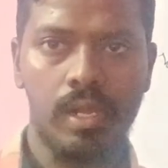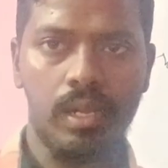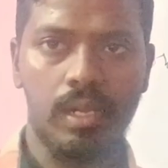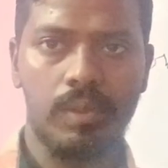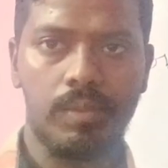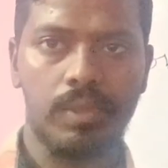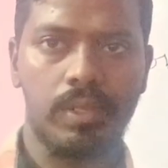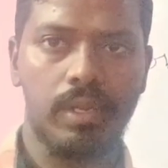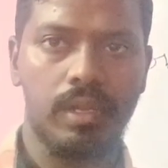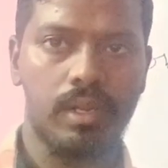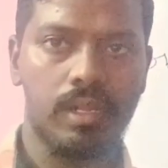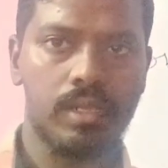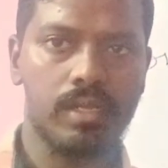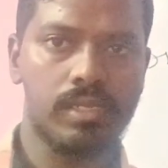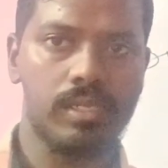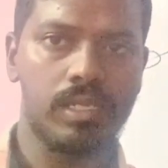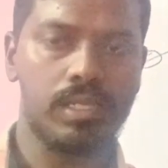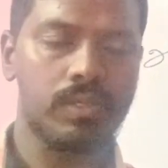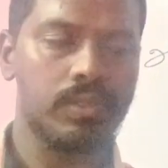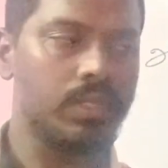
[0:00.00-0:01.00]
நம்ம தயானந்த
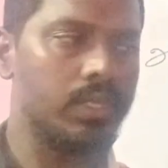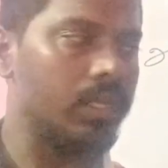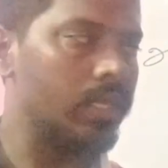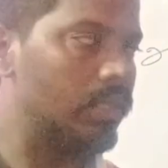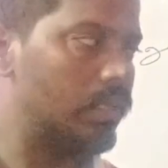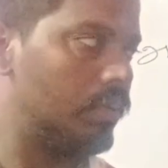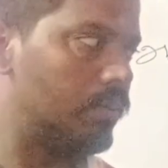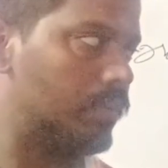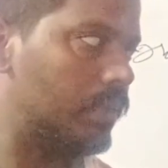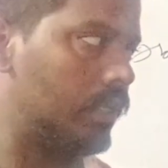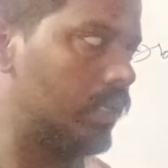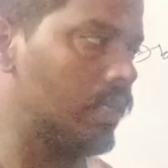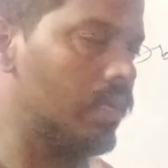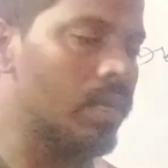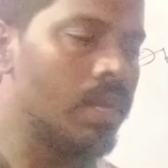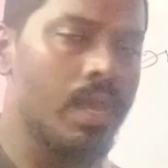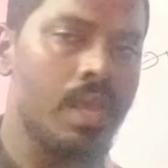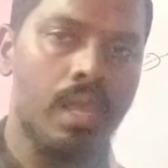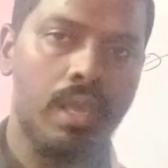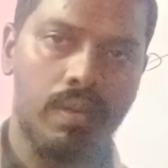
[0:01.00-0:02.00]
சரஸ்வதி தான் இருந்திருப்பாரு
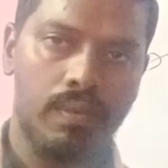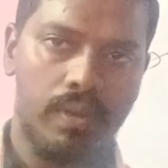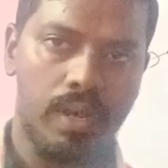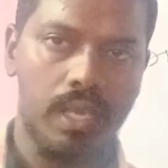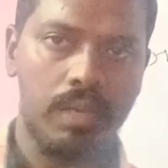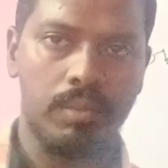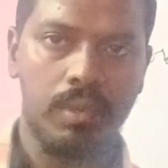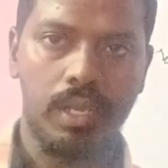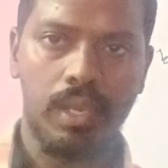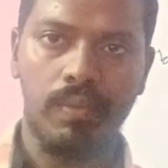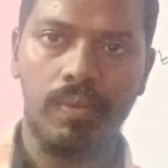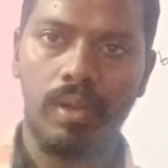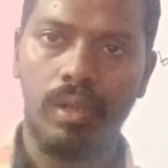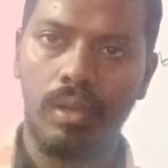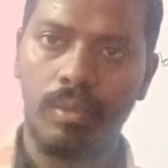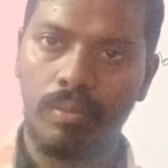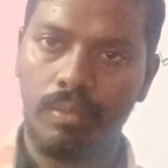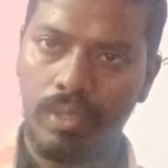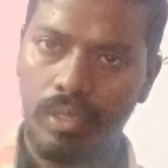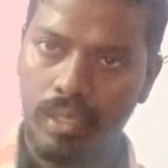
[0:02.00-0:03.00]
வாய்மையே
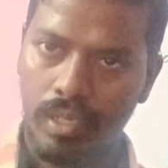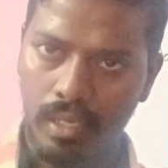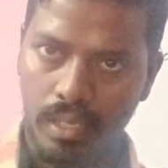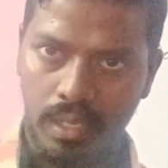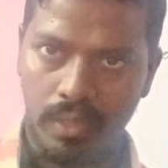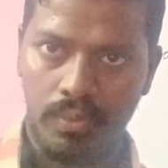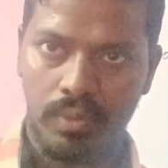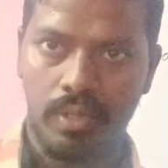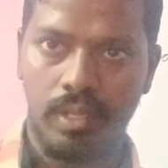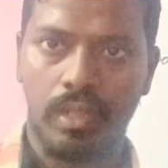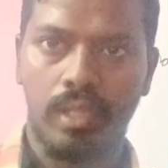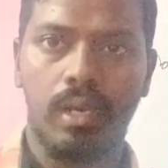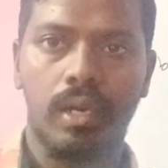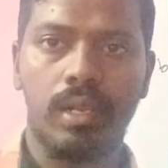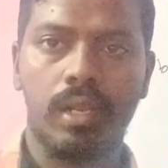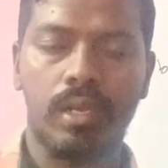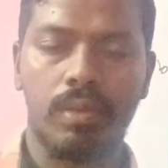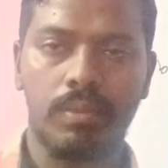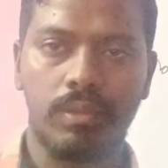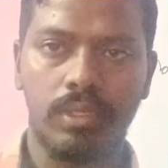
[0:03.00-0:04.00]
வெல்லும் பார்த்தீங்கன்னாக்கா இவருடைய
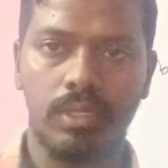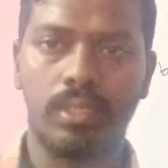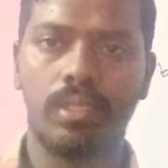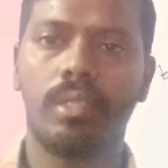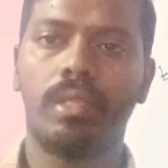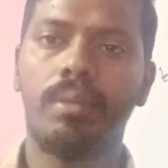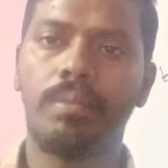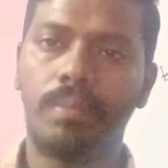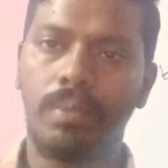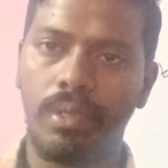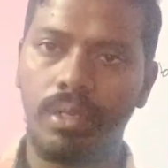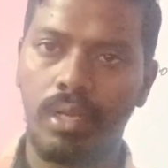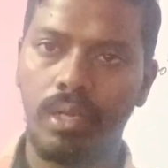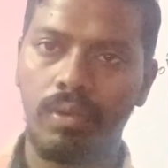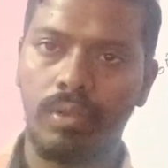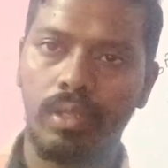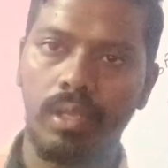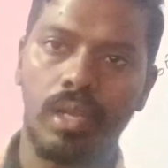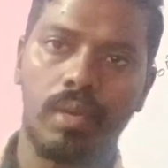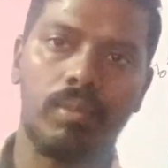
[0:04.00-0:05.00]
தாரகம் மந்திரத்தை தான் பின்னாடி
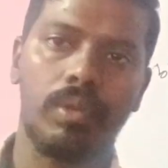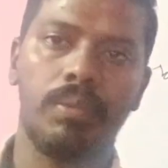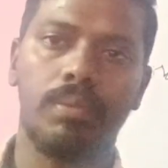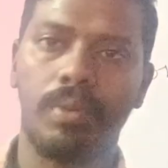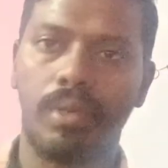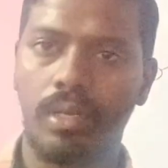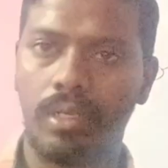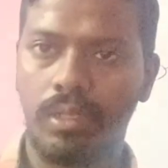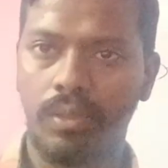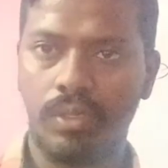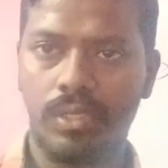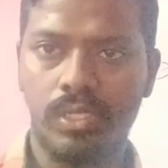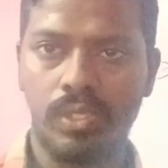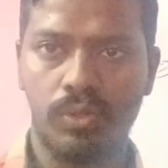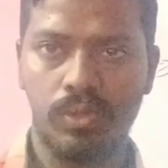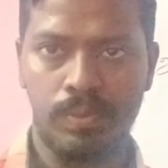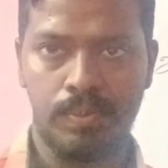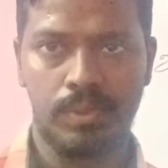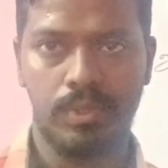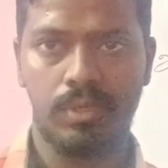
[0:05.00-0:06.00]
வந்து நம்ம இப்போ எடுத்து வச்சு
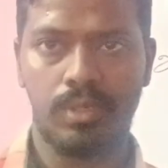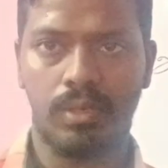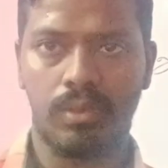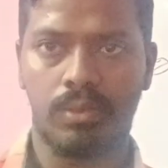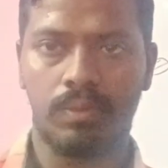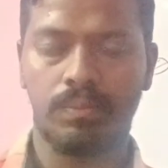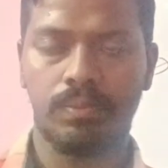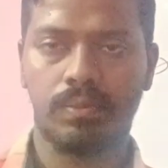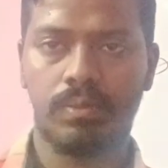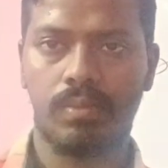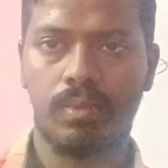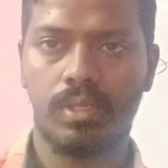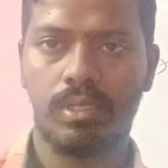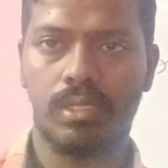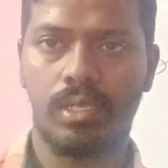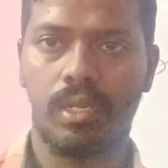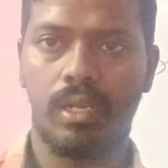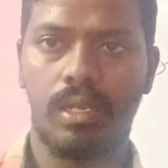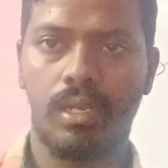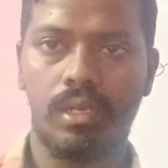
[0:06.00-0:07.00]
யூஸ் பண்ணிட்டு இருக்கோம்
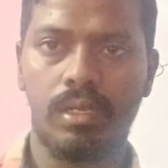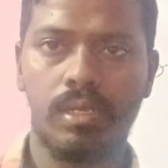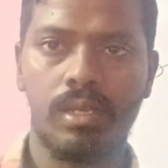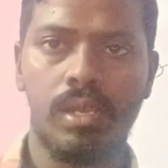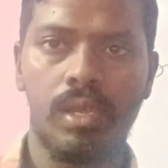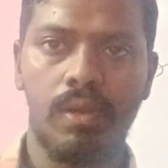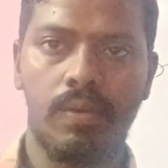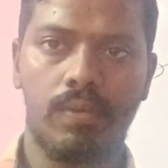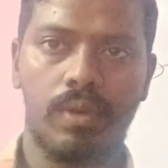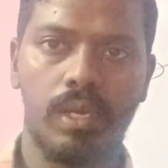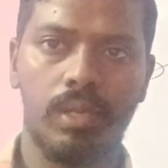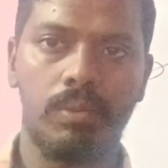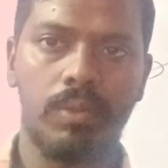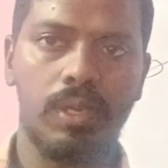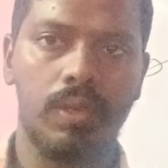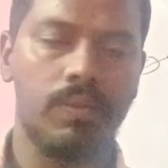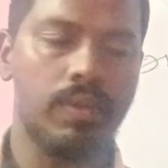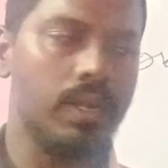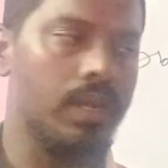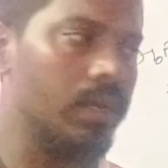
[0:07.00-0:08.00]
சரிங்களா
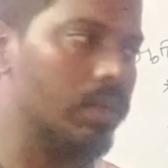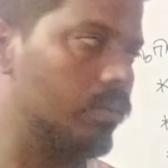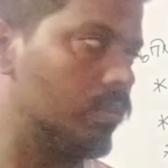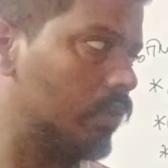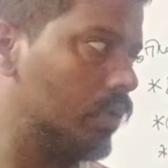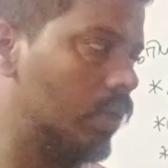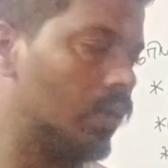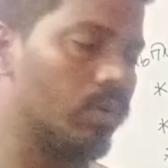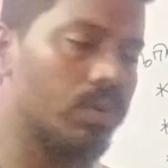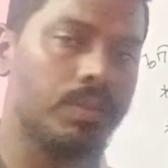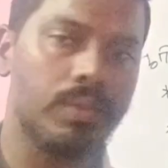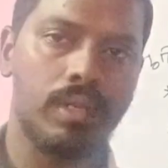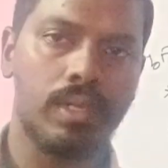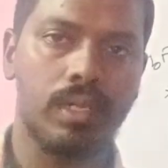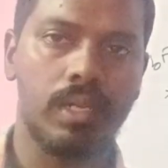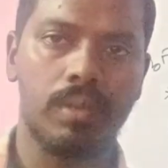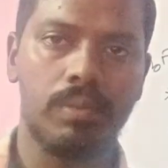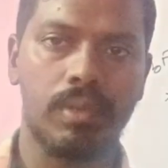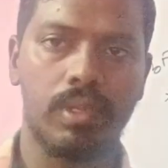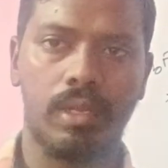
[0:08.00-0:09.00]
வாய்மையே வெல்லும்
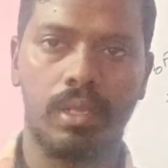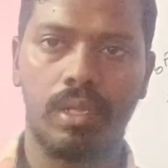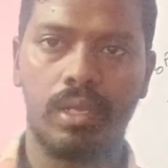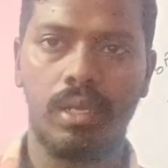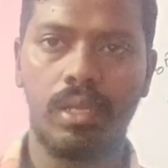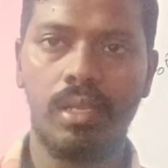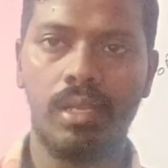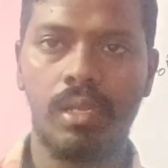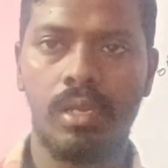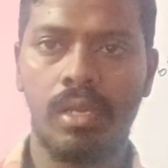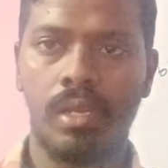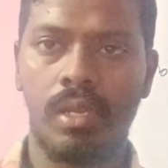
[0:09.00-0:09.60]
முண்டகோபனட்லாம் எனக்கு